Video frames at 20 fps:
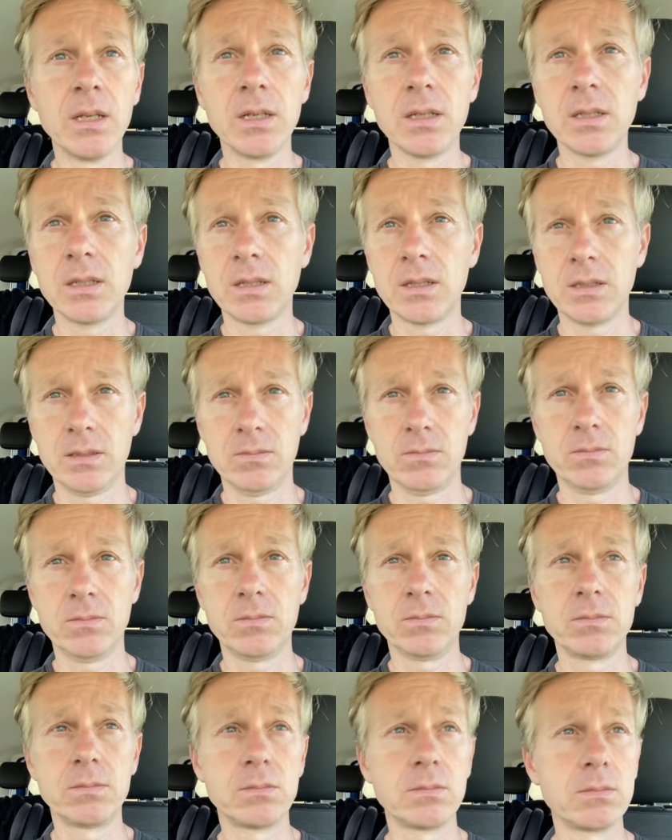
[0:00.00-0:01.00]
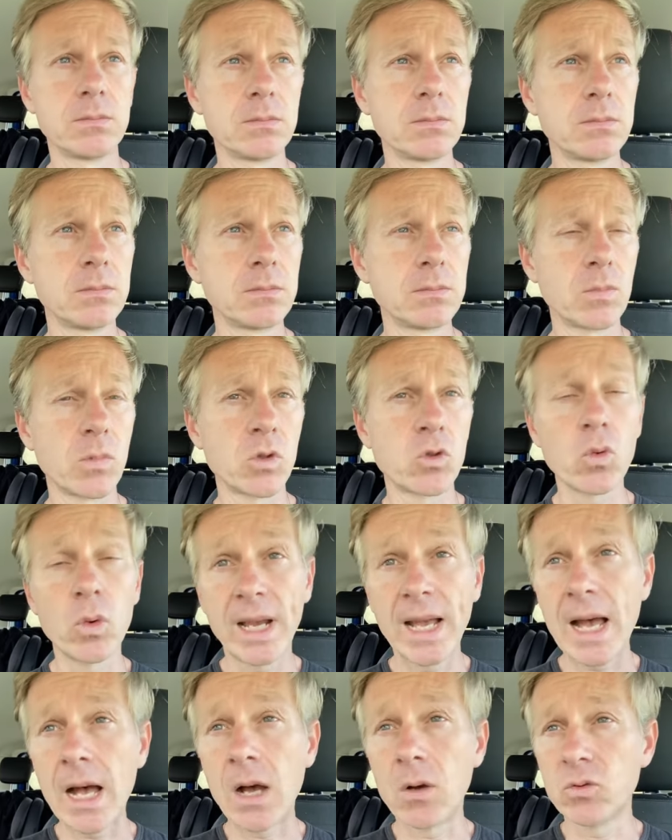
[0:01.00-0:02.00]
ehm,
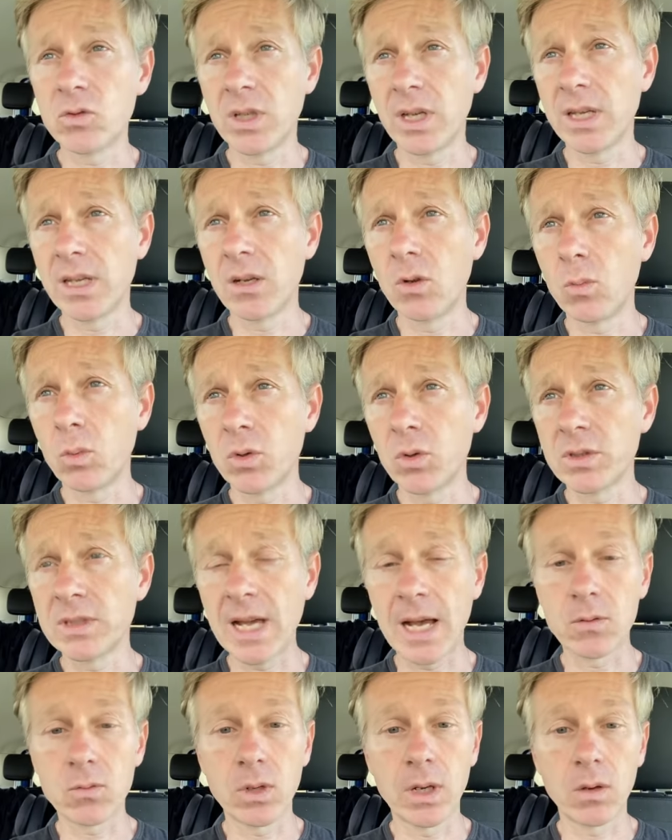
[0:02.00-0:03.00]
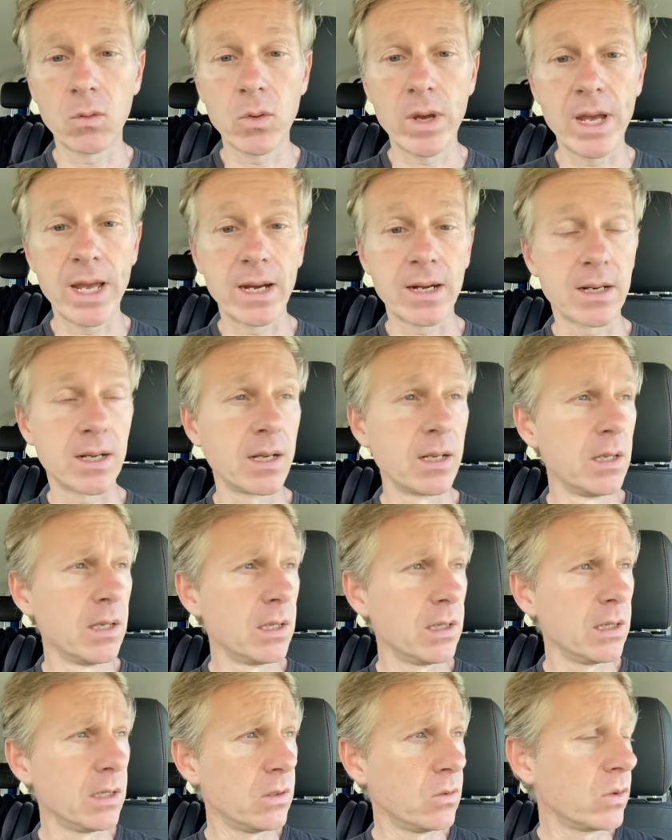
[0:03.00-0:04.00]
sulle cause che hanno portato alla guerra
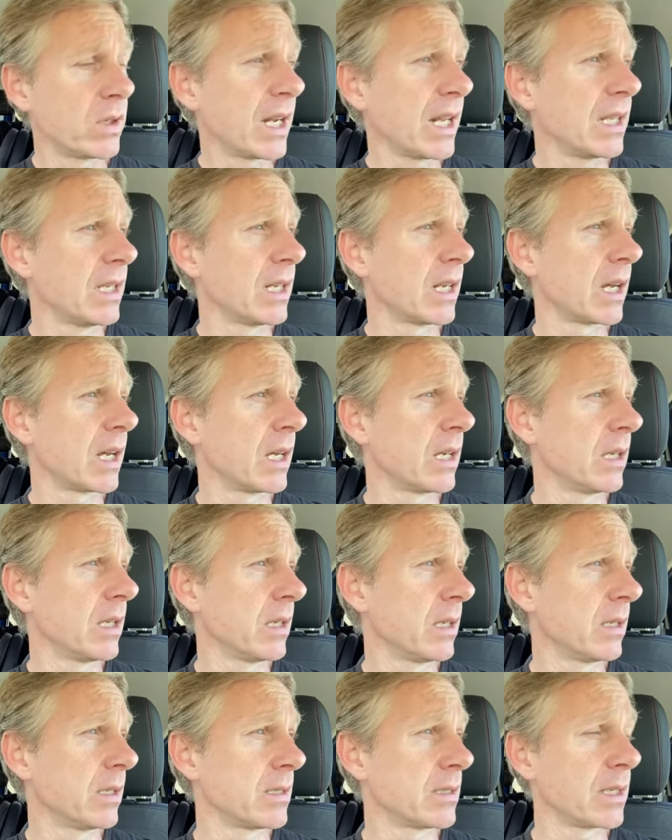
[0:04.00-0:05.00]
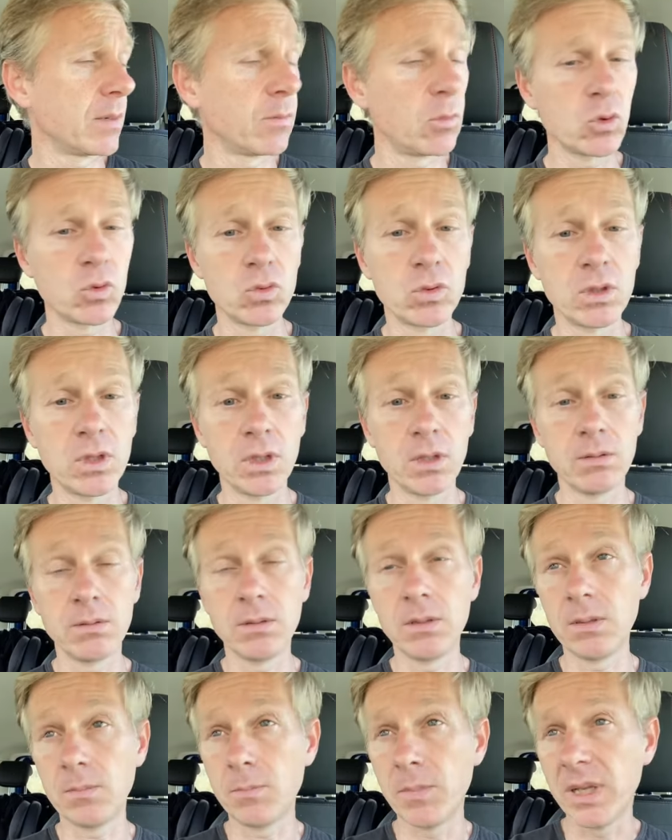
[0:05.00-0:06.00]
in Ucraina, eh, siamo tutti
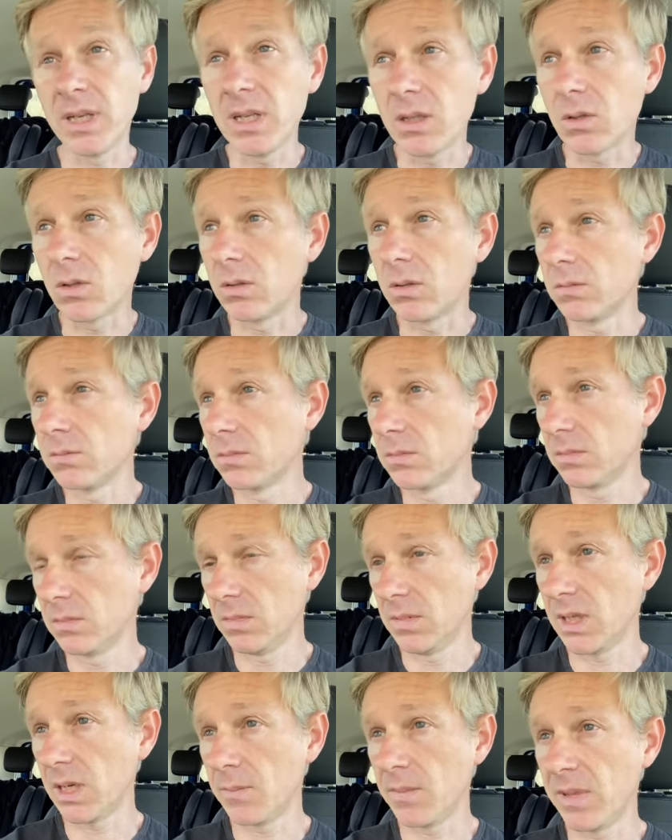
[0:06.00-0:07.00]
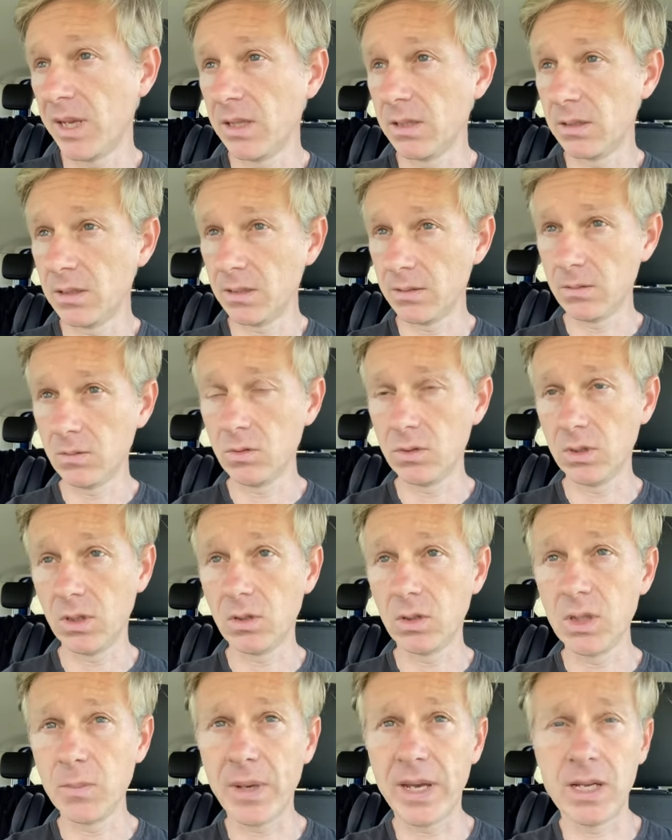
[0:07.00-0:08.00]
in pericolo, chiaramente. Quindi
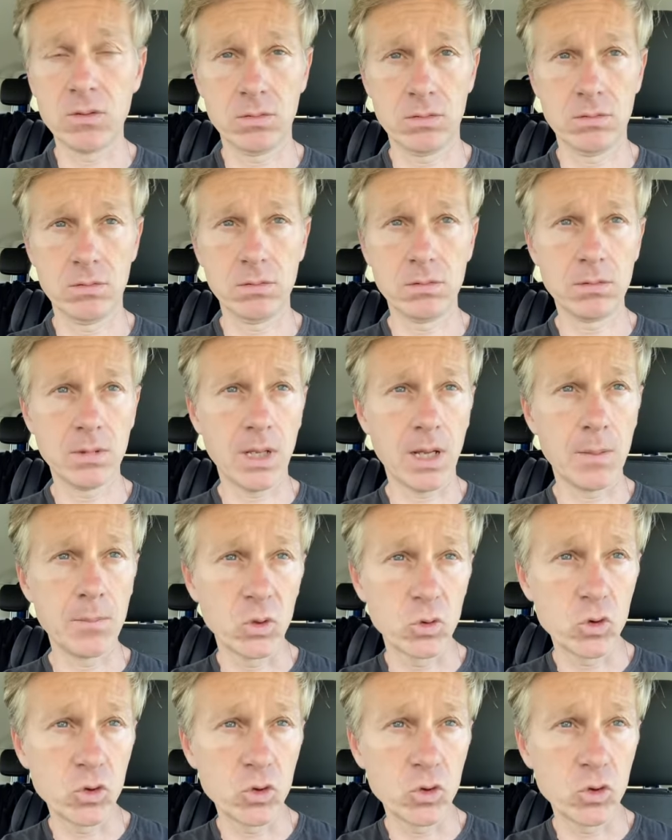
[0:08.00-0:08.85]
lo ripeto, a mio